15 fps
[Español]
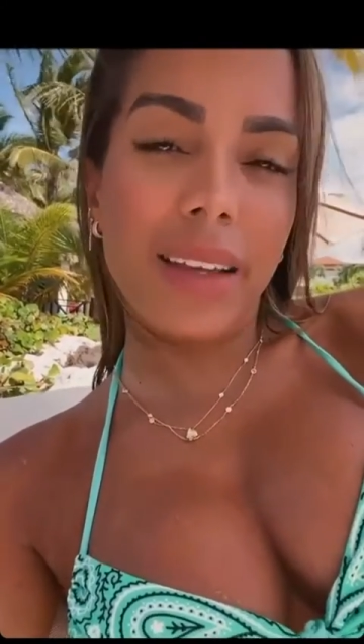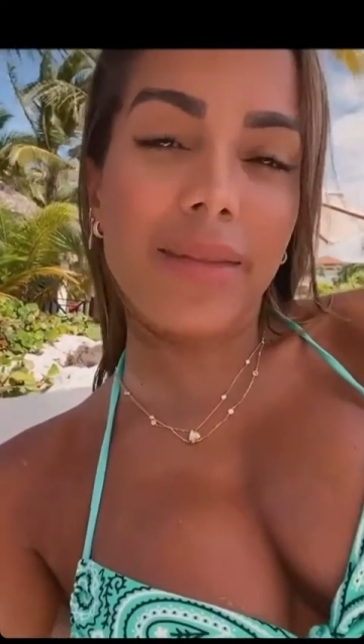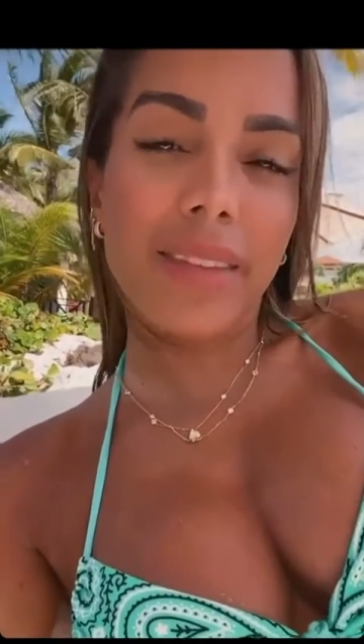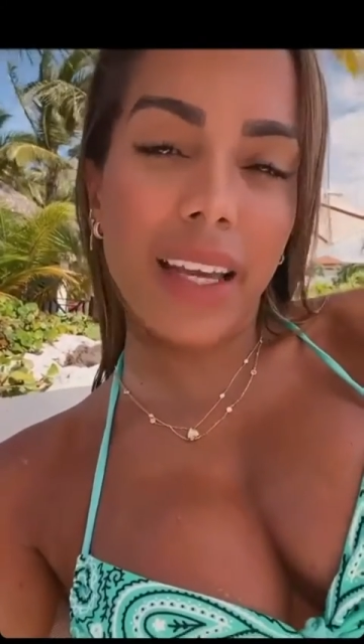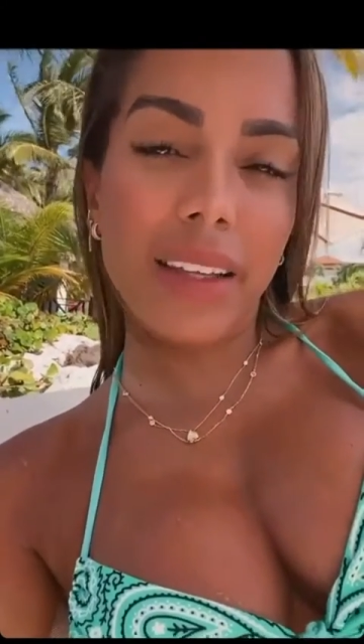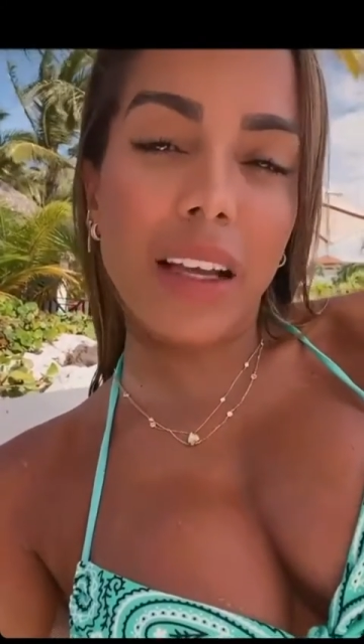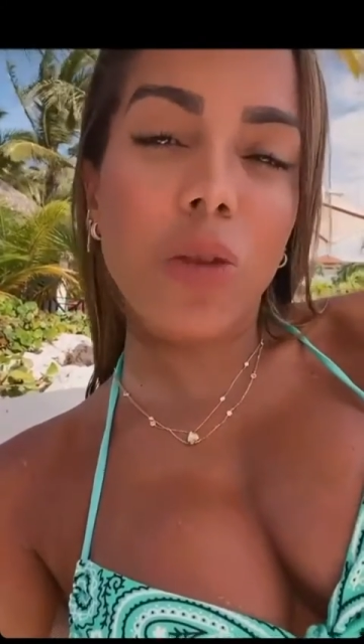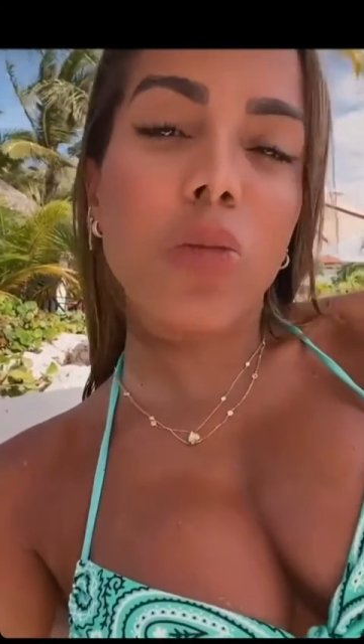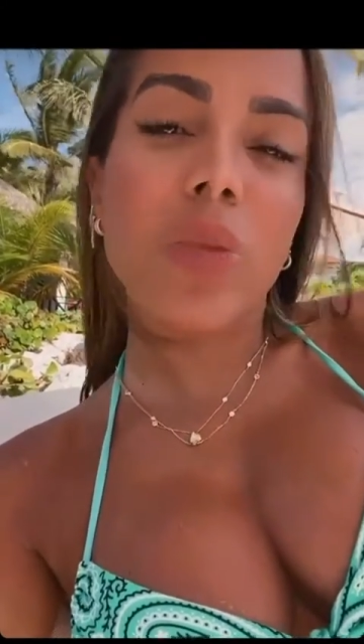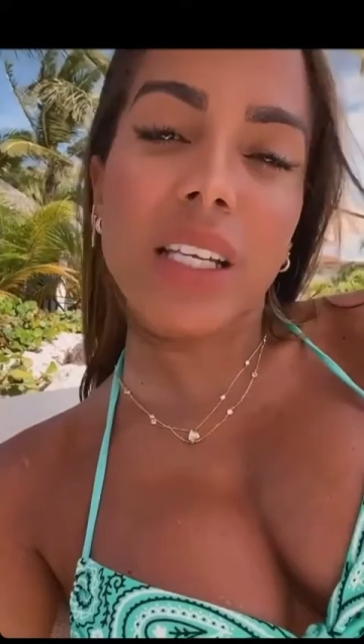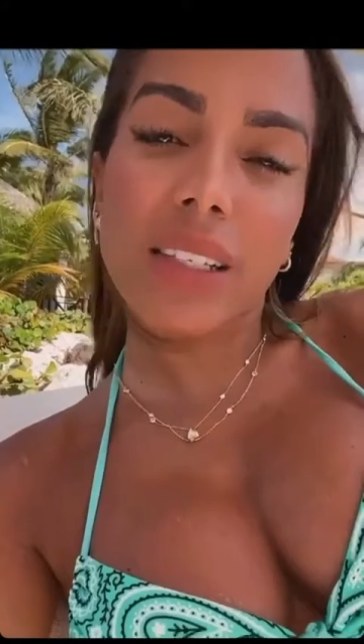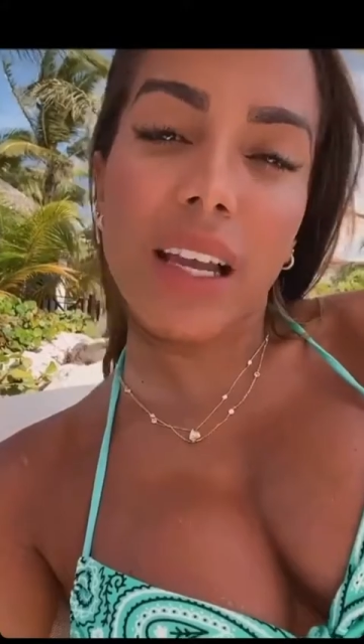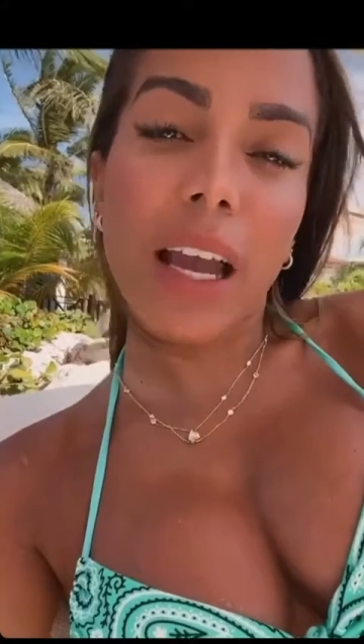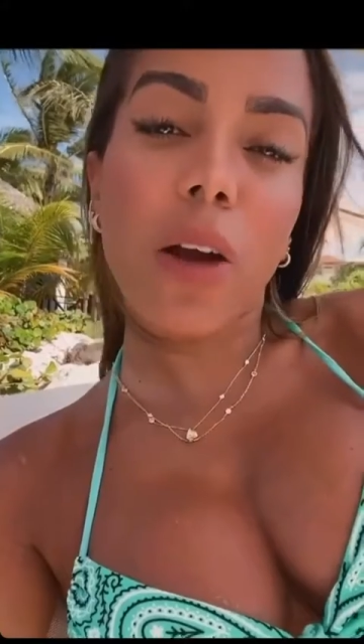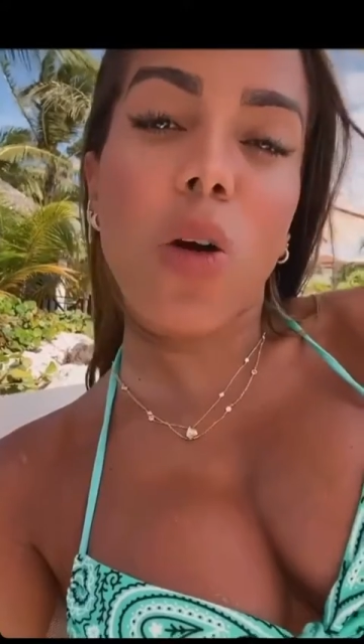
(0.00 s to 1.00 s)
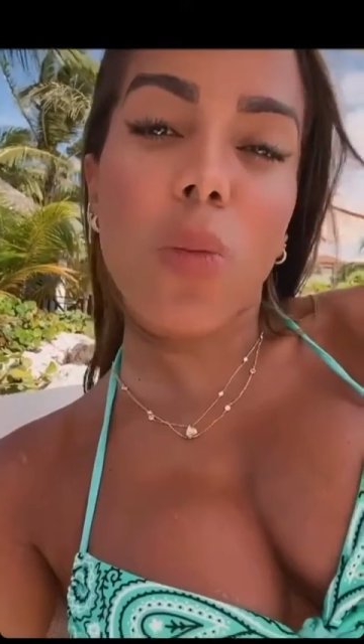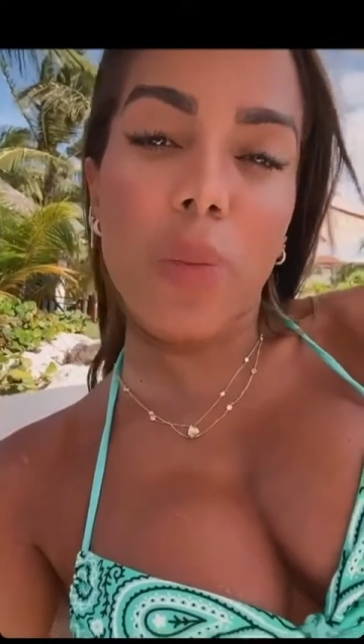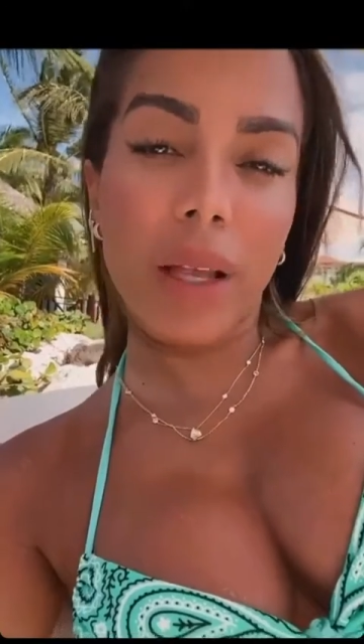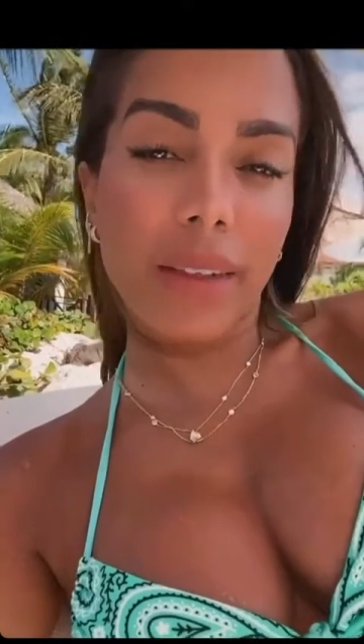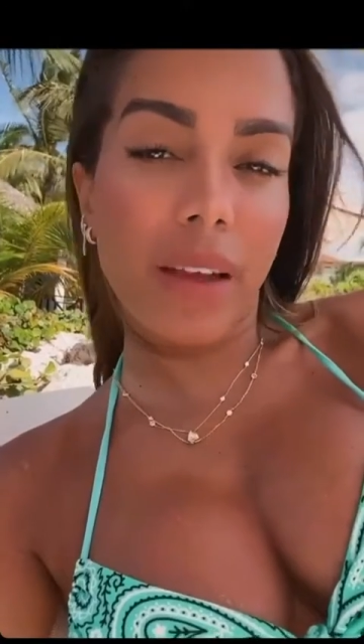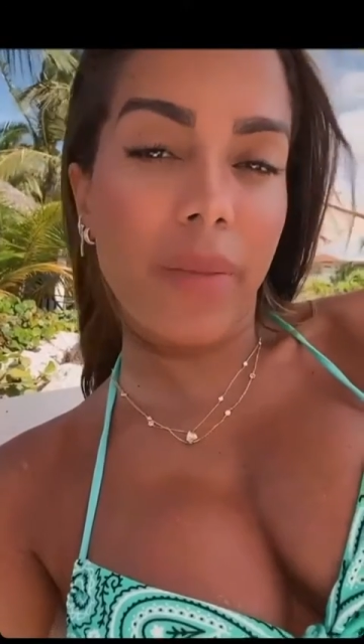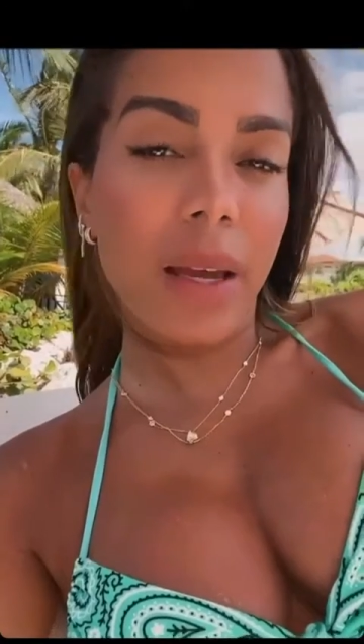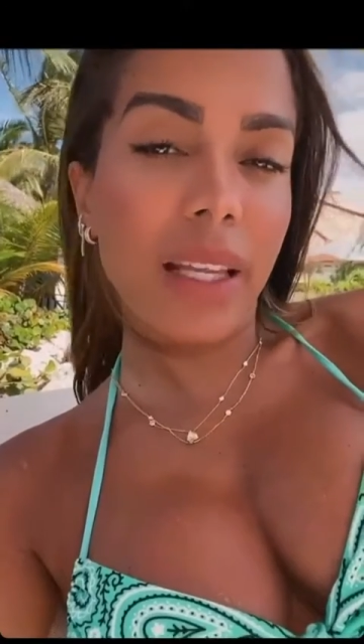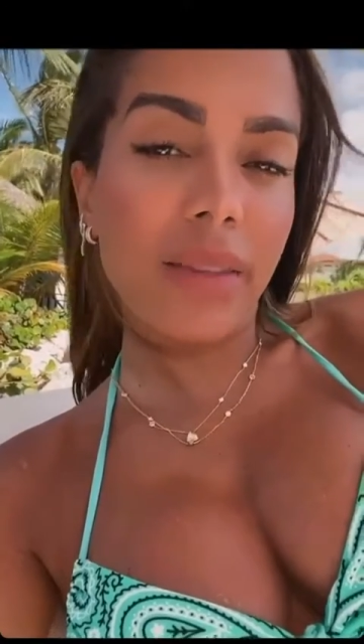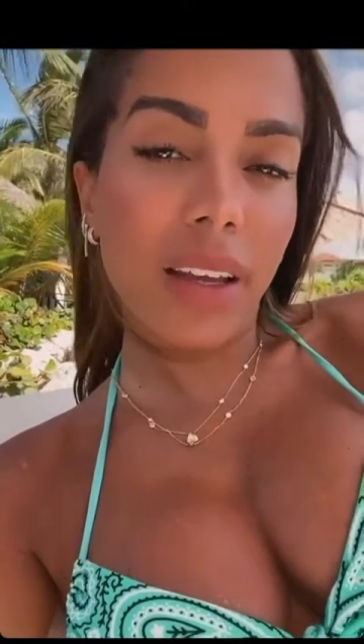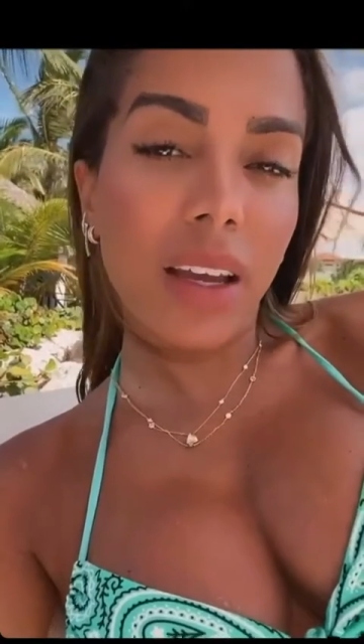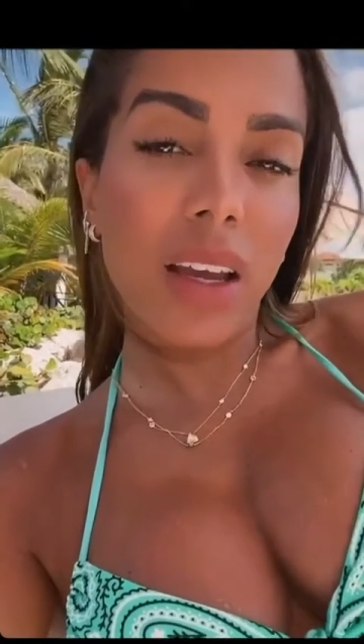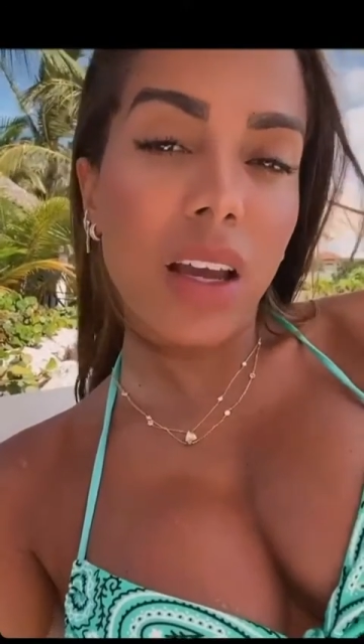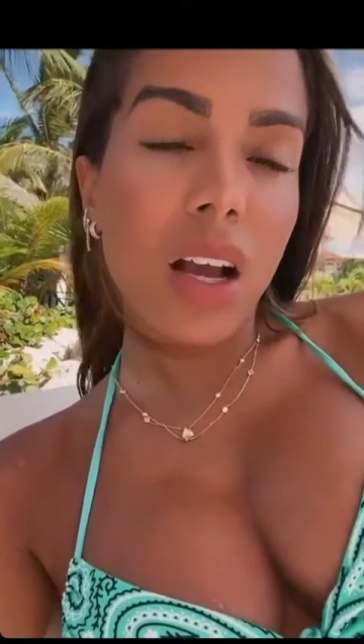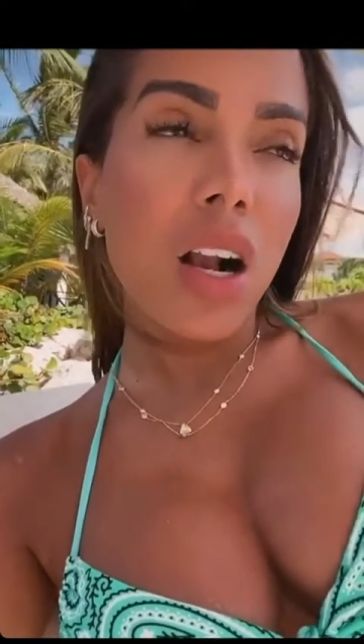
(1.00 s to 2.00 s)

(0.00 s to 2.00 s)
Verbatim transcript: entiendas un mensaje completamente.